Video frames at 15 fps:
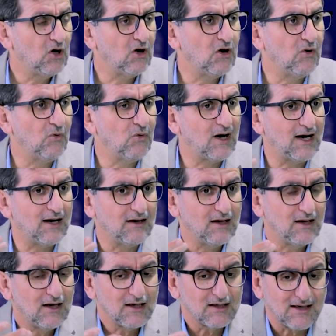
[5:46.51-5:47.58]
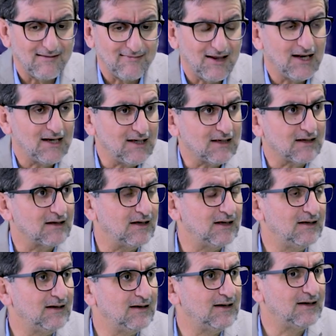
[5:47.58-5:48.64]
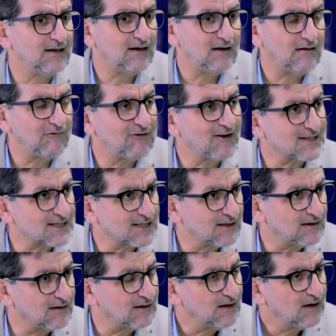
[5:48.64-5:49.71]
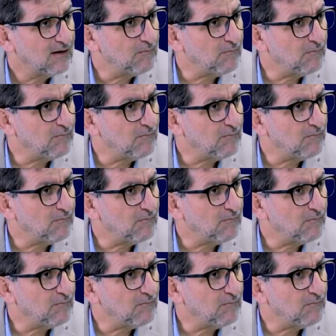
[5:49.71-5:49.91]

هو كذلك الفصل